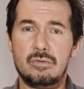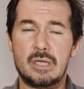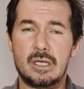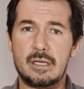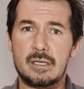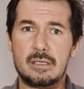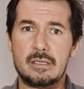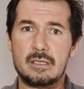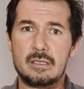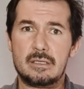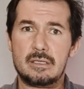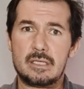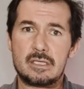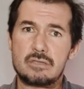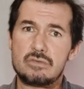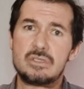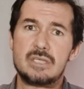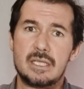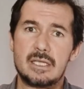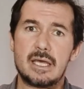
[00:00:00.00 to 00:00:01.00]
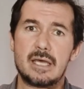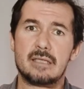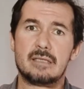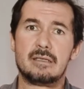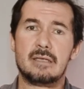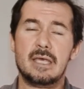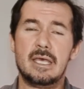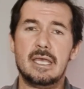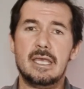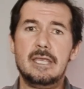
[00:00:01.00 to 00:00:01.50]
da, da, da,
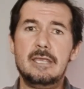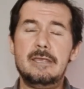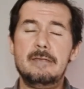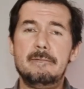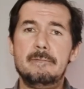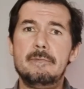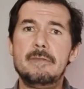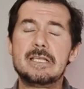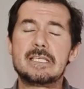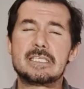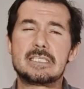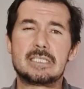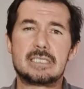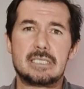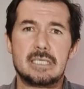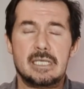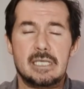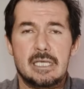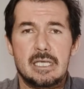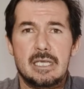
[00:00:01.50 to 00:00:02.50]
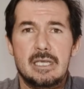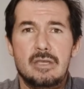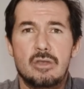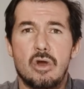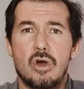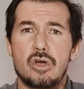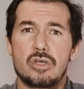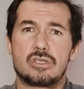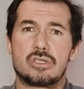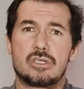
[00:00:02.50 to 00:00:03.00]
sociedade. E, e, e
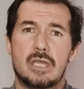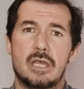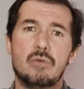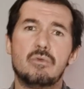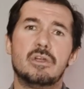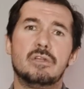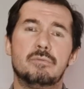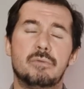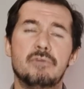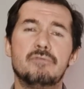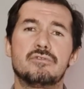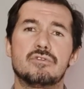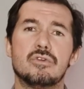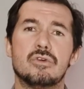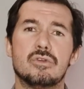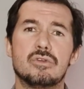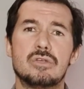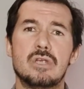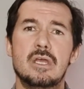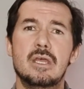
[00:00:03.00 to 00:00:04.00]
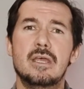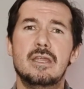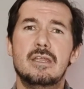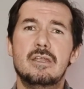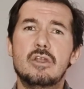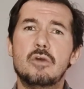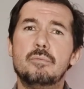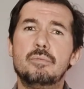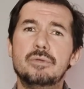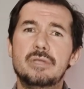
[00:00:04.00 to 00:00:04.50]
nós, enquanto professores,
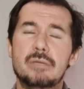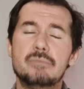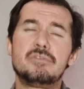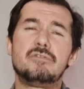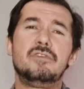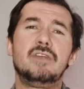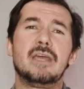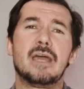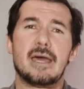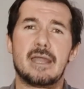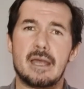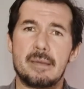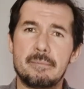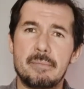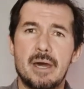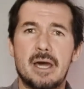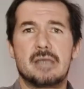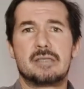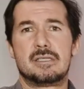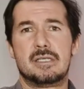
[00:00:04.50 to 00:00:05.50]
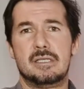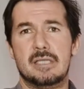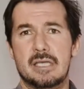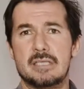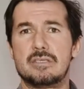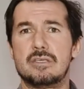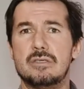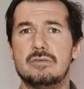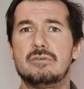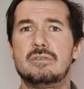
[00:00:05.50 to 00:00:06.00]
não podemos ficar à margem
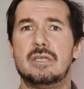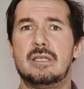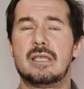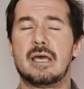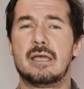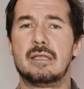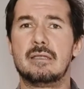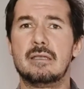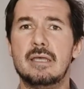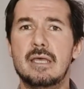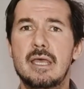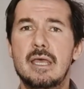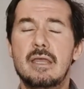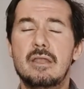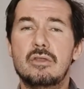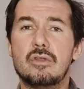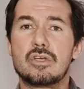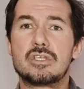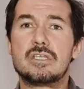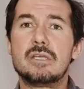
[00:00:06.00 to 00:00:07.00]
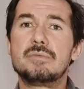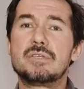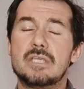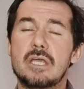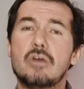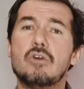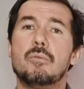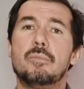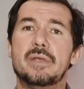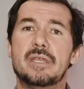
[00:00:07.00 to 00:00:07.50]
dessa sociedade. Nós temos
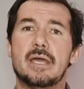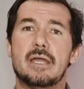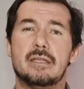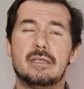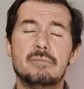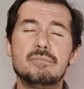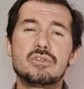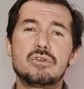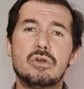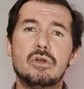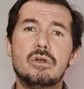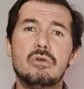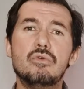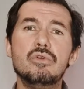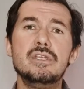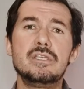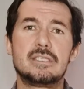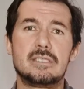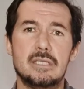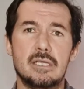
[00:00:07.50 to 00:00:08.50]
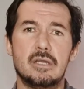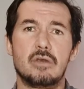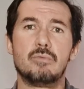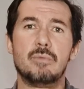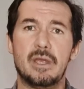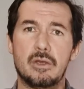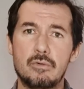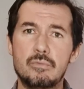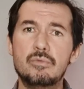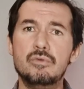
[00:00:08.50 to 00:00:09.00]
que acompanhar, temos que conhecer
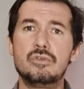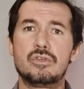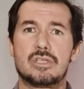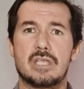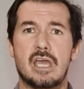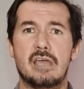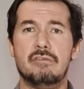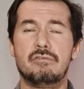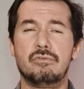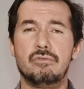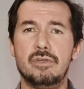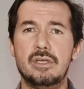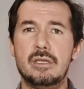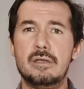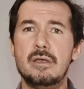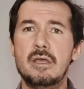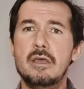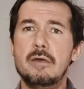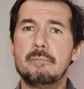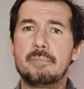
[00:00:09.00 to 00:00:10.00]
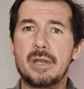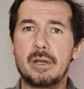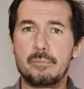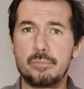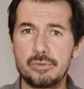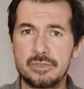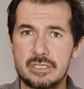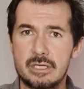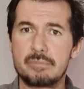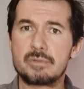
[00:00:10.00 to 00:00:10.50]
como é que o mundo está a evoluir para
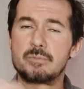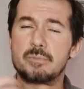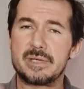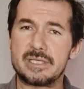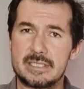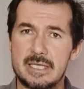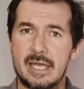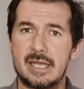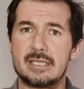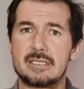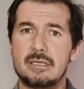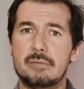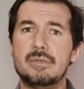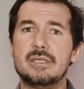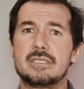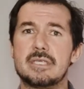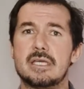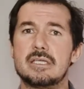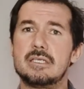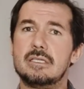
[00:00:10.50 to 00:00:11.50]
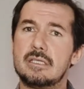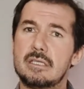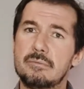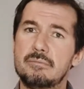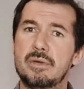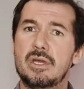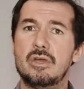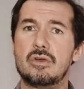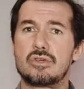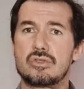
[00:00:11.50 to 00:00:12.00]
que possamos passar essa mensagem
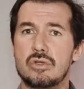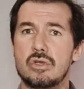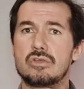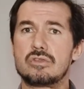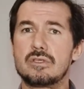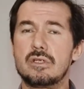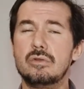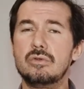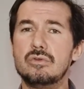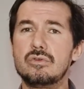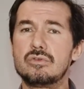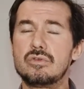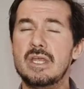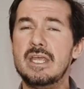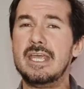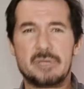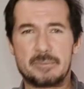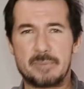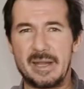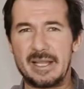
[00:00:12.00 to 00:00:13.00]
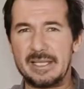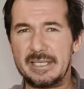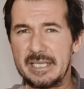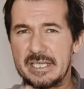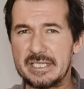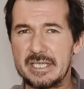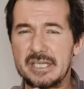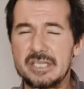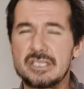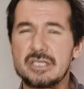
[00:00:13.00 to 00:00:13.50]
também aos nossos alunos. Mas para além
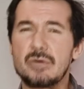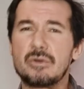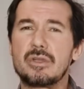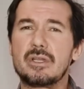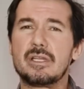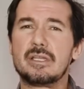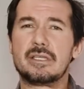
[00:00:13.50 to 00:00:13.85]
desta questão